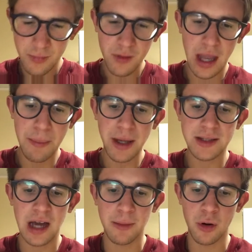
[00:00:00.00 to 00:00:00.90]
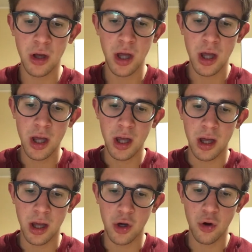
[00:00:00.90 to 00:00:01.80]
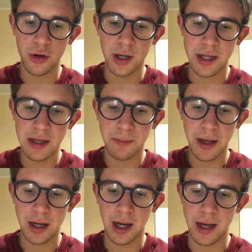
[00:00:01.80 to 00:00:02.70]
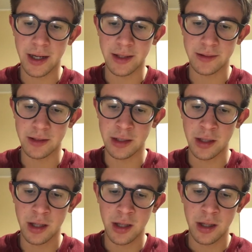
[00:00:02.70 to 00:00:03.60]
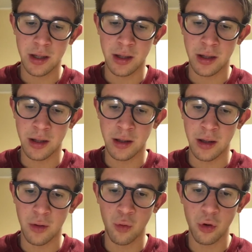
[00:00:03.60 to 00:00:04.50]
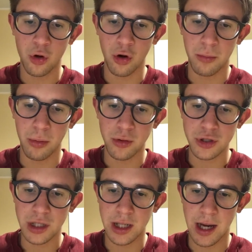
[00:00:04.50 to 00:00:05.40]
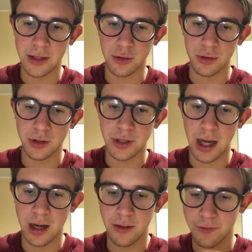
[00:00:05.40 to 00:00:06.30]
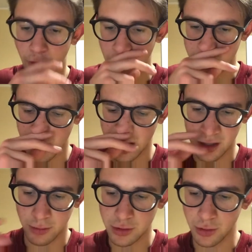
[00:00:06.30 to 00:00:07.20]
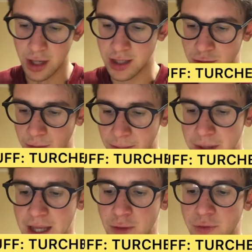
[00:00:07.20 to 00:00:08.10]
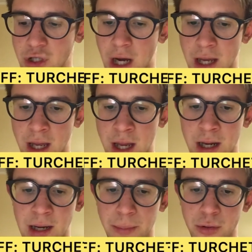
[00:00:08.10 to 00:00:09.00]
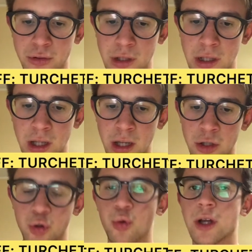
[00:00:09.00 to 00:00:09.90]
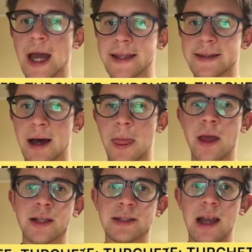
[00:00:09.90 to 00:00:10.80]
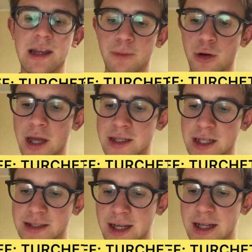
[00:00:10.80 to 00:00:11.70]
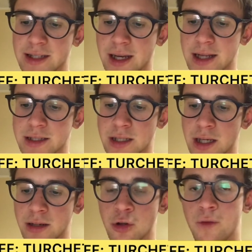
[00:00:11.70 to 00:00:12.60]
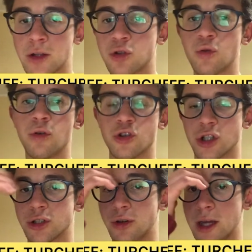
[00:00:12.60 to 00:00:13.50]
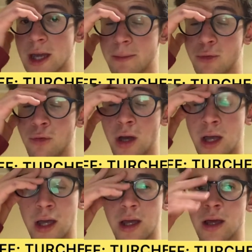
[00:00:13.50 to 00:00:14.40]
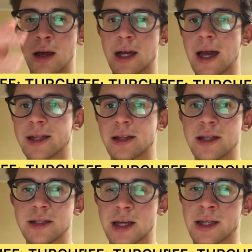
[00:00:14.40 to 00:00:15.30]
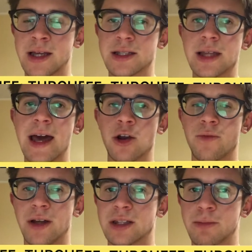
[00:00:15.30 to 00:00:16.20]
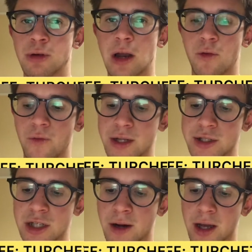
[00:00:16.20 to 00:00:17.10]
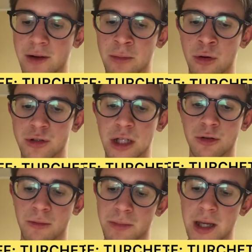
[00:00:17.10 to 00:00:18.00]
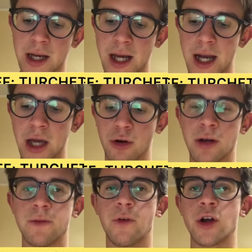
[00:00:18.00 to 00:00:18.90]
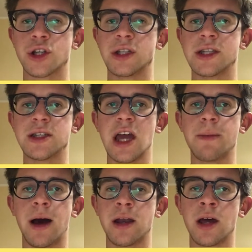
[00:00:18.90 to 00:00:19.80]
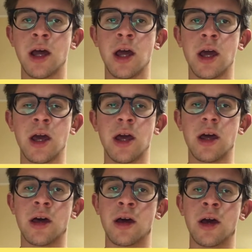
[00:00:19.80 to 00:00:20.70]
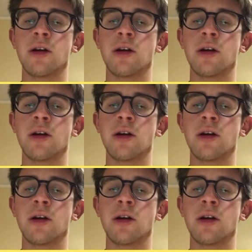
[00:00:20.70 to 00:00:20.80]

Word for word: E partiamo eh, con il parlare di eh, un colpo siglato dal Foggia in questo caso, perché è ufficiale l'approdo di Turchetta dall'Imolese, attaccante classe 91, giocatore che ha più eh, caratteristiche da esterno, infatti più prima offensiva che firma un contratto biennale con il Foggia di Zeman, eh,